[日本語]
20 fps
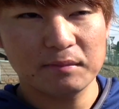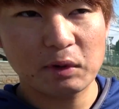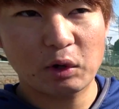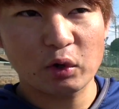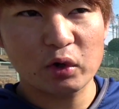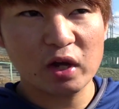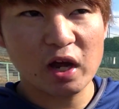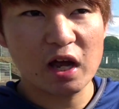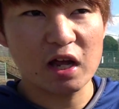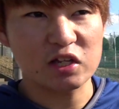
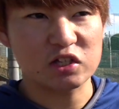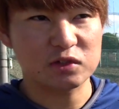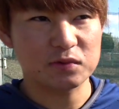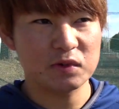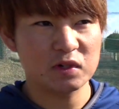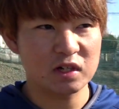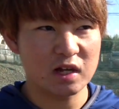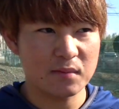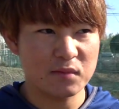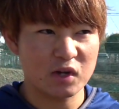これが自
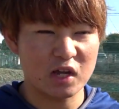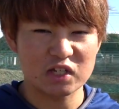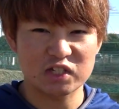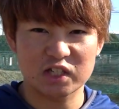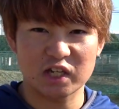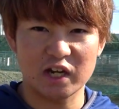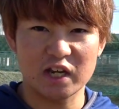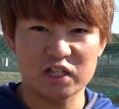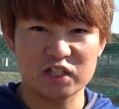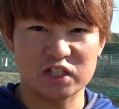分が昔
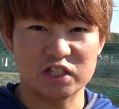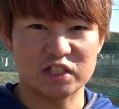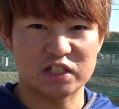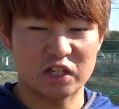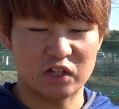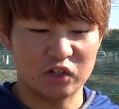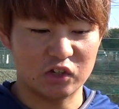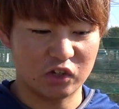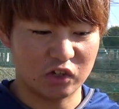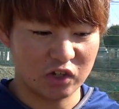から意識し
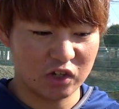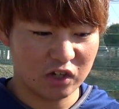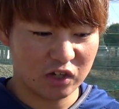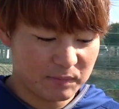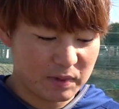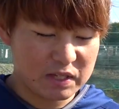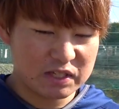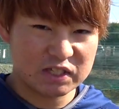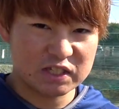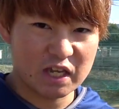てる
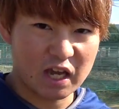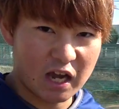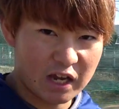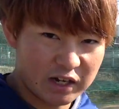ピッチャー